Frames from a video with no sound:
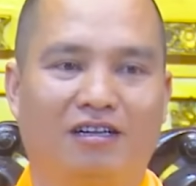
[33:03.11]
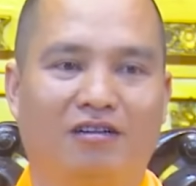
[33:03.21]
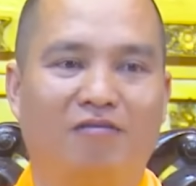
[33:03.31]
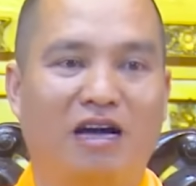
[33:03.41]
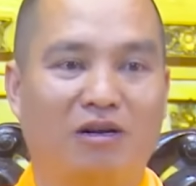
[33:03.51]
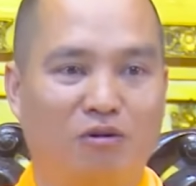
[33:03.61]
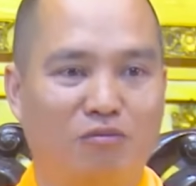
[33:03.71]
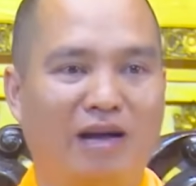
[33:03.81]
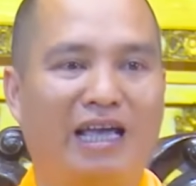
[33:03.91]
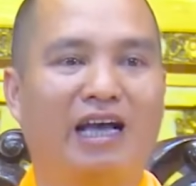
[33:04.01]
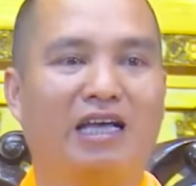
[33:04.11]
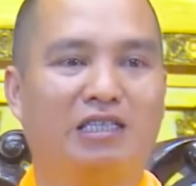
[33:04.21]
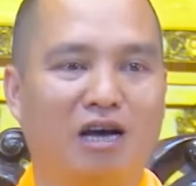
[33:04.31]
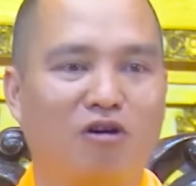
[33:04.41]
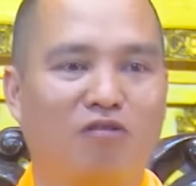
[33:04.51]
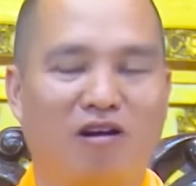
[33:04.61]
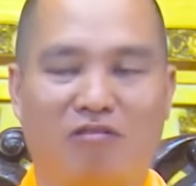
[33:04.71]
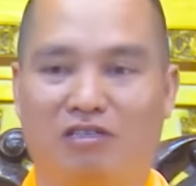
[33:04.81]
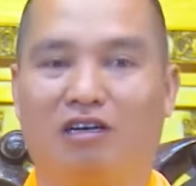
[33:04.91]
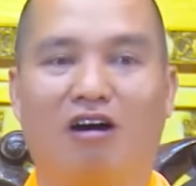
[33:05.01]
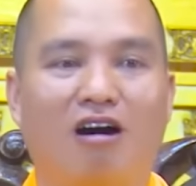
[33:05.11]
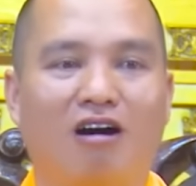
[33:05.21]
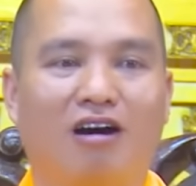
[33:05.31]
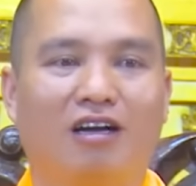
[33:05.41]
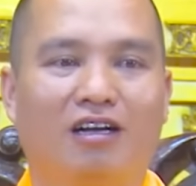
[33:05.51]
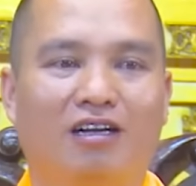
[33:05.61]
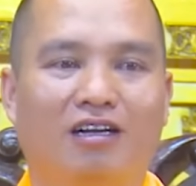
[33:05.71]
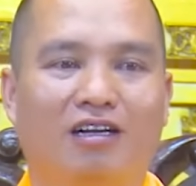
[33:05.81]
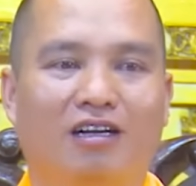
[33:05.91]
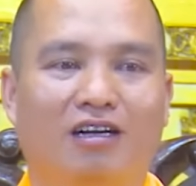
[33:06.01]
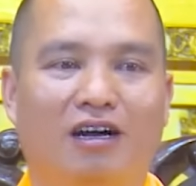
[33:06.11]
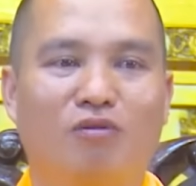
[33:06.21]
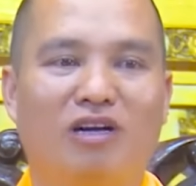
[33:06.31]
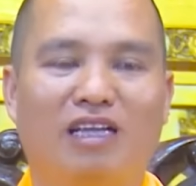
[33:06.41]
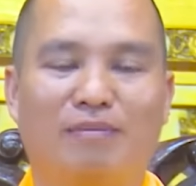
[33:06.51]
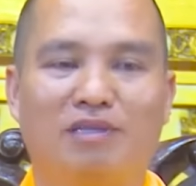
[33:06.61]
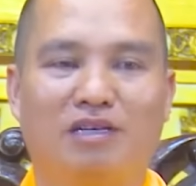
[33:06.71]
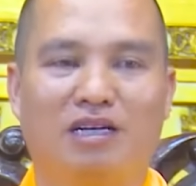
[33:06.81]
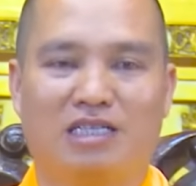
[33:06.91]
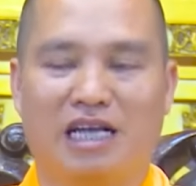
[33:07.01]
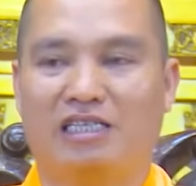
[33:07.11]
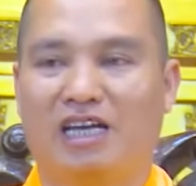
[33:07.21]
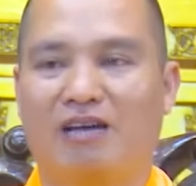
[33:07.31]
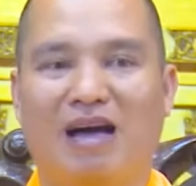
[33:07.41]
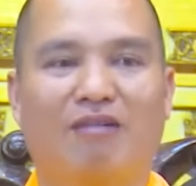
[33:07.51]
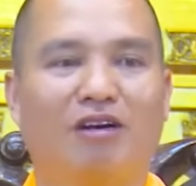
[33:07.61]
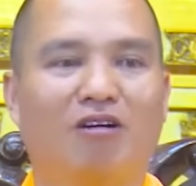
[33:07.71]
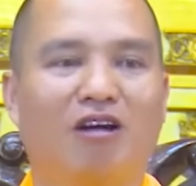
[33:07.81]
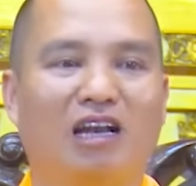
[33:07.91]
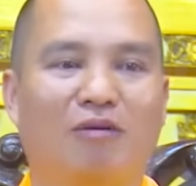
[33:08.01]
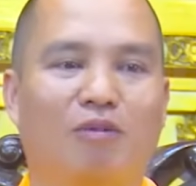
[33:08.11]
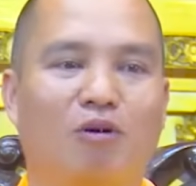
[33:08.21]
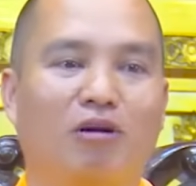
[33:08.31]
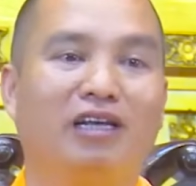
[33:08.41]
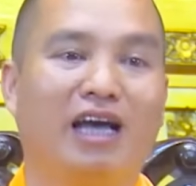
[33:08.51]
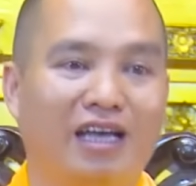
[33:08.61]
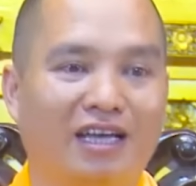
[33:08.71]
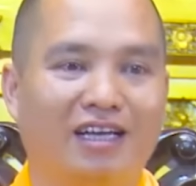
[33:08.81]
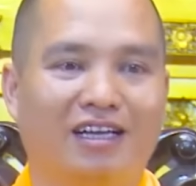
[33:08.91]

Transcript: Và đúng bảy ngày sau vào giờ ngọ, ông ấy tắm rửa sạch sẽ bảo với con là bố đi đây.